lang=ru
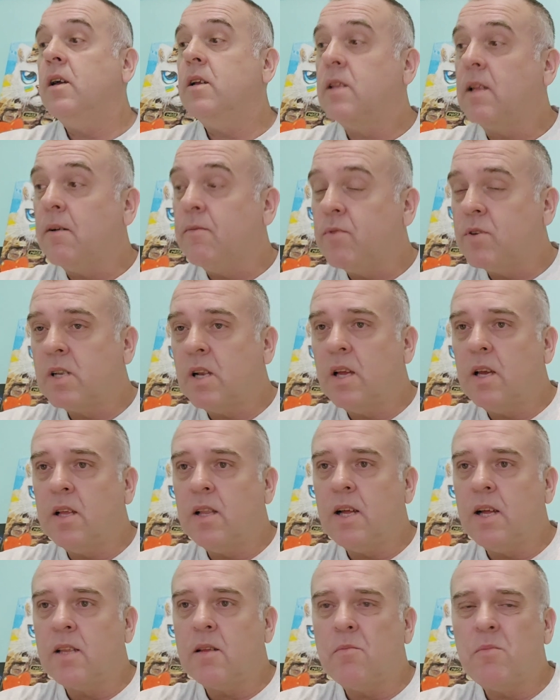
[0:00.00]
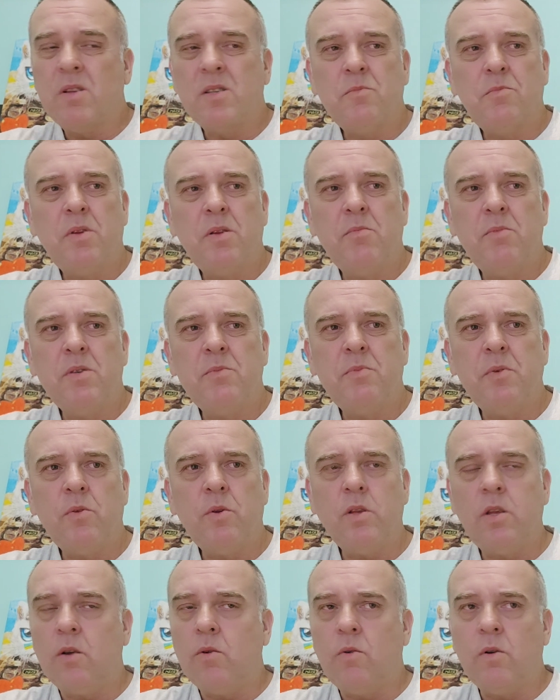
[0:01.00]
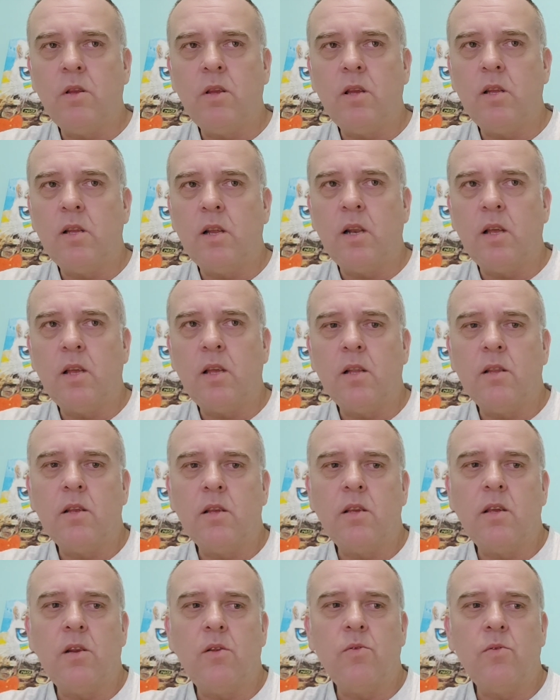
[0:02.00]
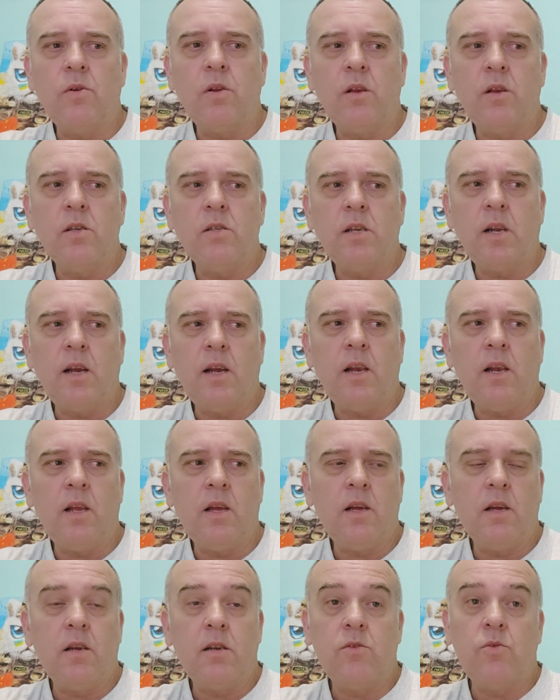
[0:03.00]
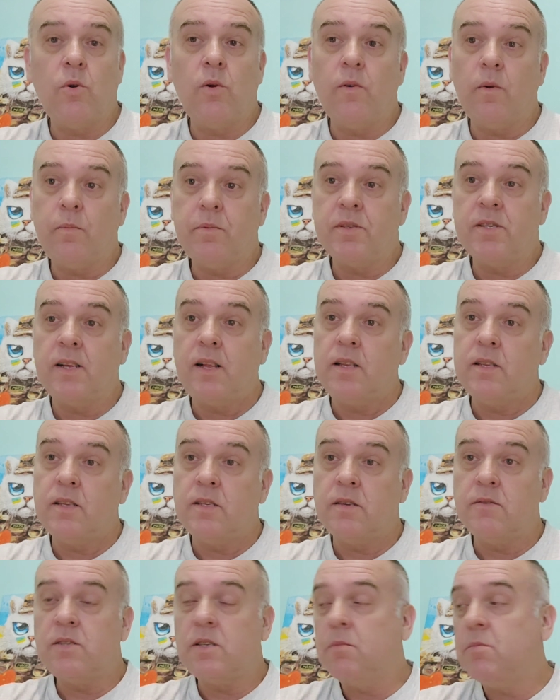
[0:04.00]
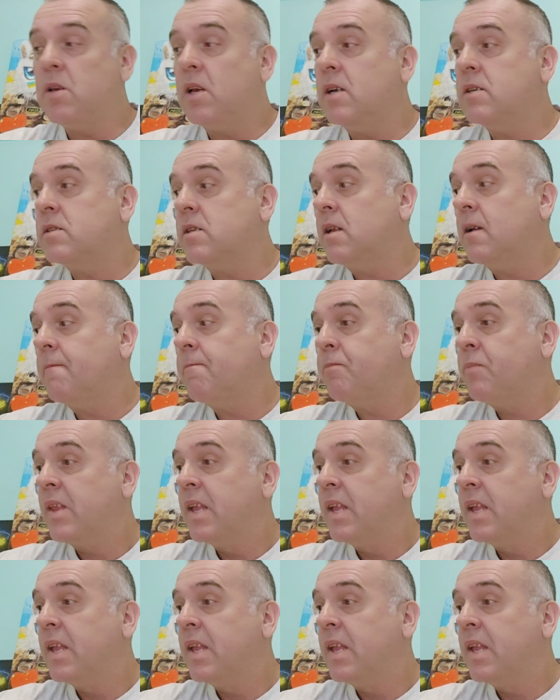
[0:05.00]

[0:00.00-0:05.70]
Там возле Элата был сбит беспилотник, он не долетел до территории Израиля. Кто его послал, не совсем ясно.